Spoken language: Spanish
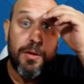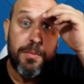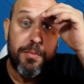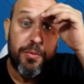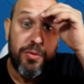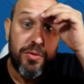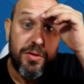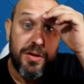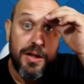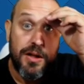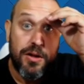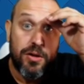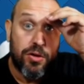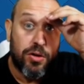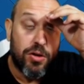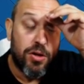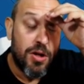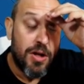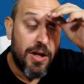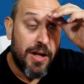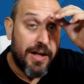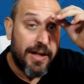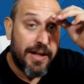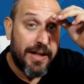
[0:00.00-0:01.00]
a puntito
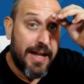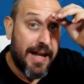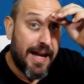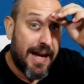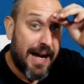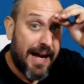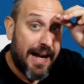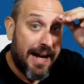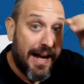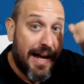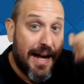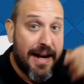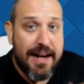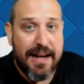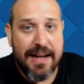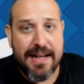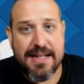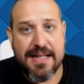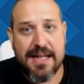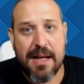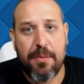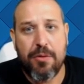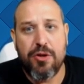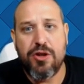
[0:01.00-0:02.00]
de ganar.
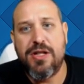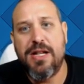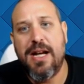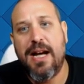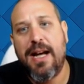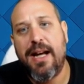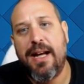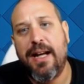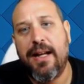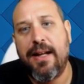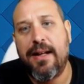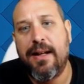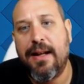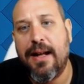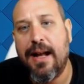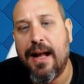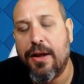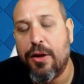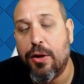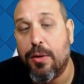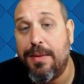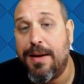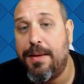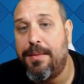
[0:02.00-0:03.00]
Estamos ya en la
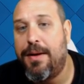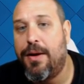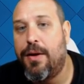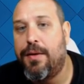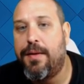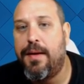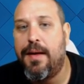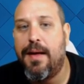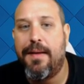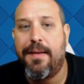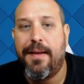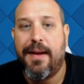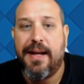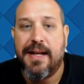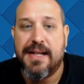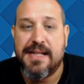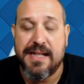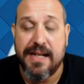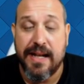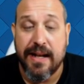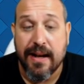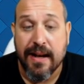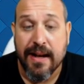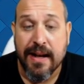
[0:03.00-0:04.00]
doble velocidad del
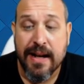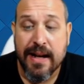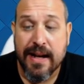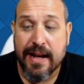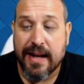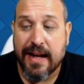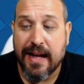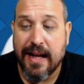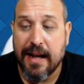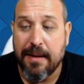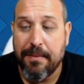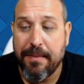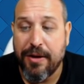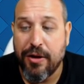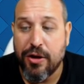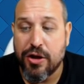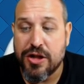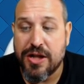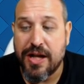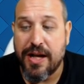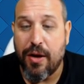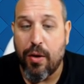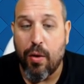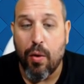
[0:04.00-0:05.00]
Elixir, queda
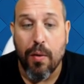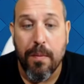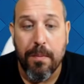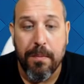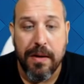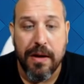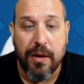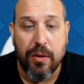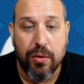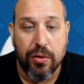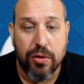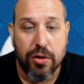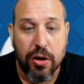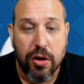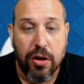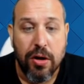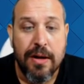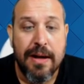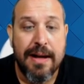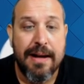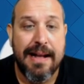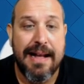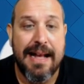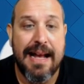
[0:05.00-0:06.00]
menos de un minuto.
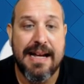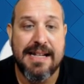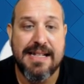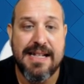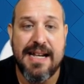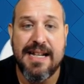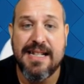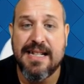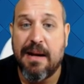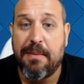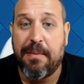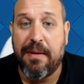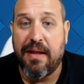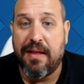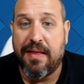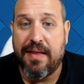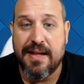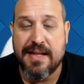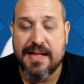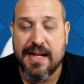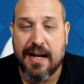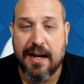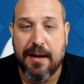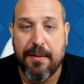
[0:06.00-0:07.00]
La, esa
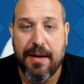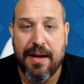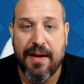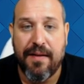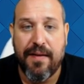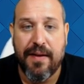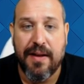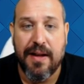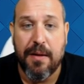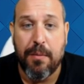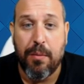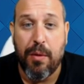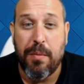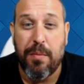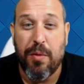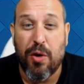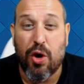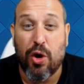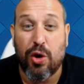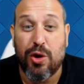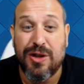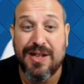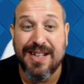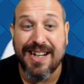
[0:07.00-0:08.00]
princesa que va a defender muy
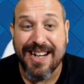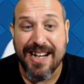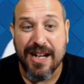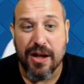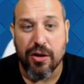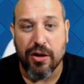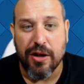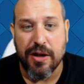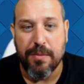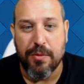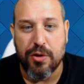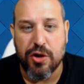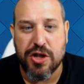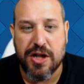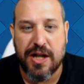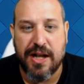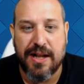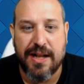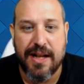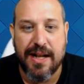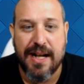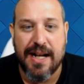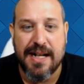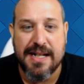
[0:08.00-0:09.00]
poco, trío de
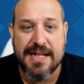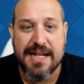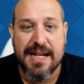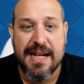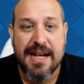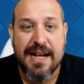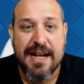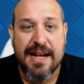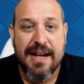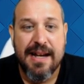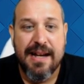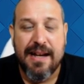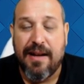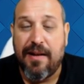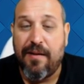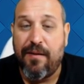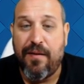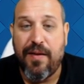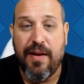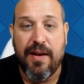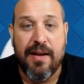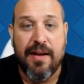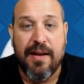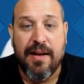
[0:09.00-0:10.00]
mosqueteras en
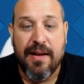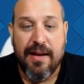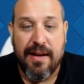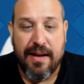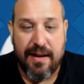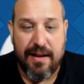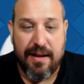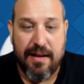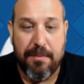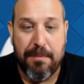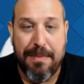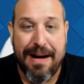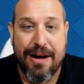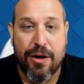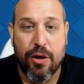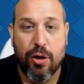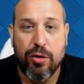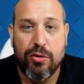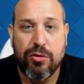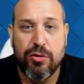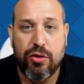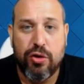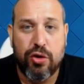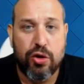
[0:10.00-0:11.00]
fin, eh, va
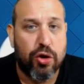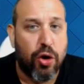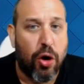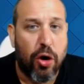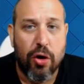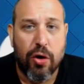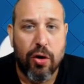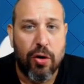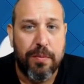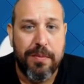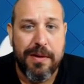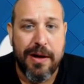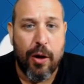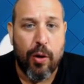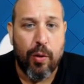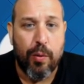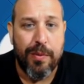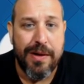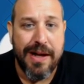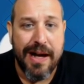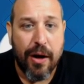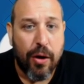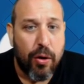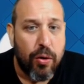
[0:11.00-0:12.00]
con todo miau
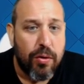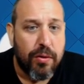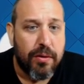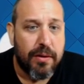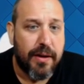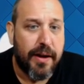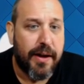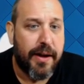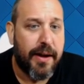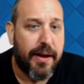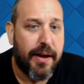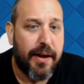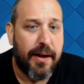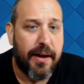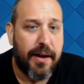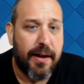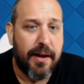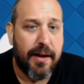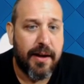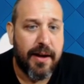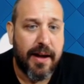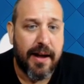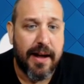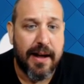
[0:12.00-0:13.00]
miau. Eh,
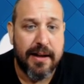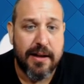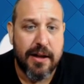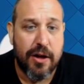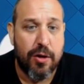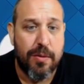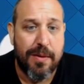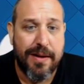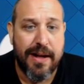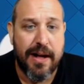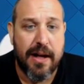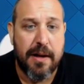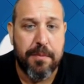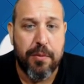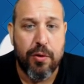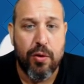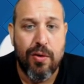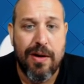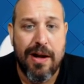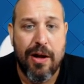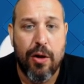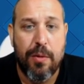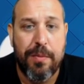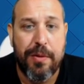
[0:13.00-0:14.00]
el gigante no va a llegar por
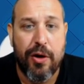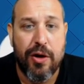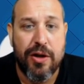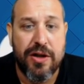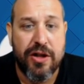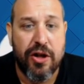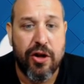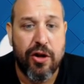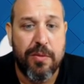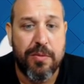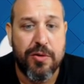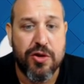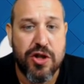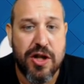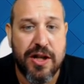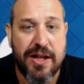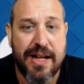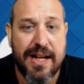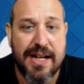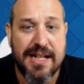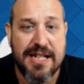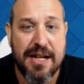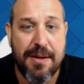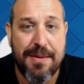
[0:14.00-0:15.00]
un lado, pero el trío de
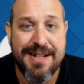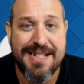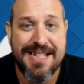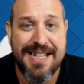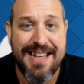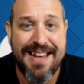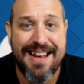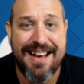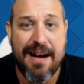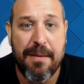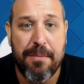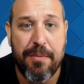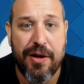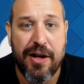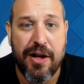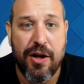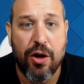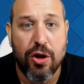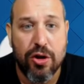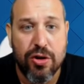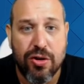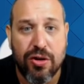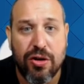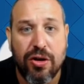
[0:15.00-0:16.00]
mosqueteras a ver si llega por el
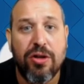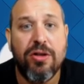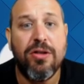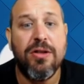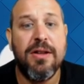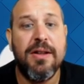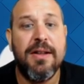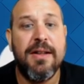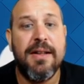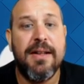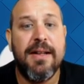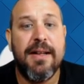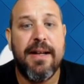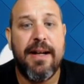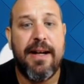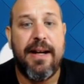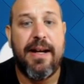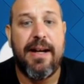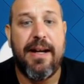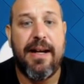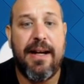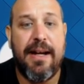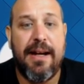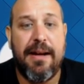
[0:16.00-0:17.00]
otro.
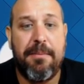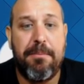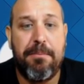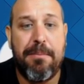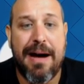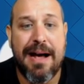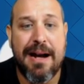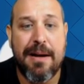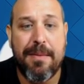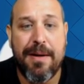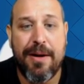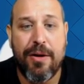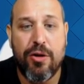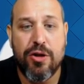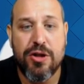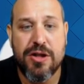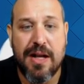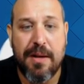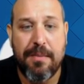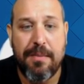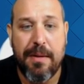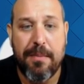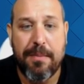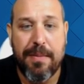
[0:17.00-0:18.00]
Eh, bárbaros
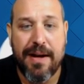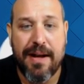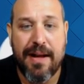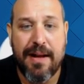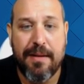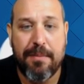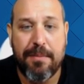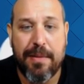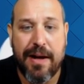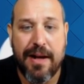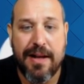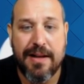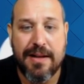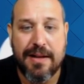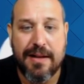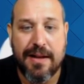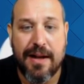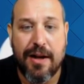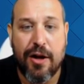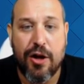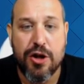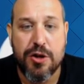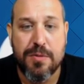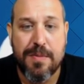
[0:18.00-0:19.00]
también para,
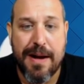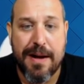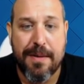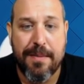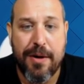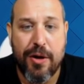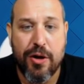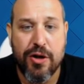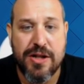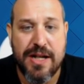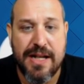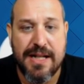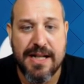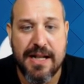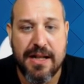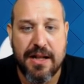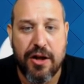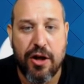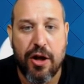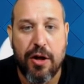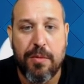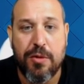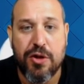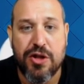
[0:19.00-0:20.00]
entretener a los bárbaros. Ese
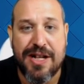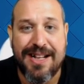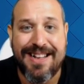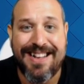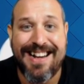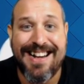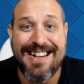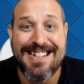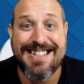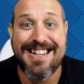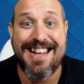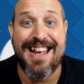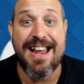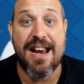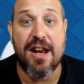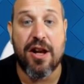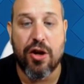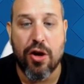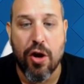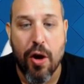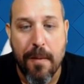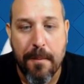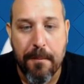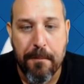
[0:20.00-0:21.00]
trío de mosqueteras que
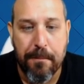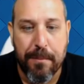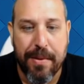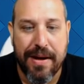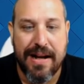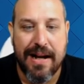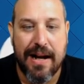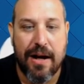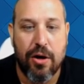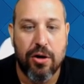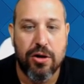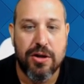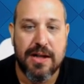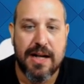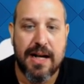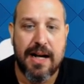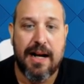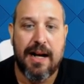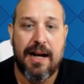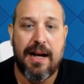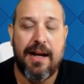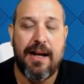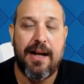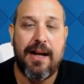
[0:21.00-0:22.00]
rompe la
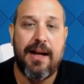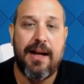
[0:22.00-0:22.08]
otra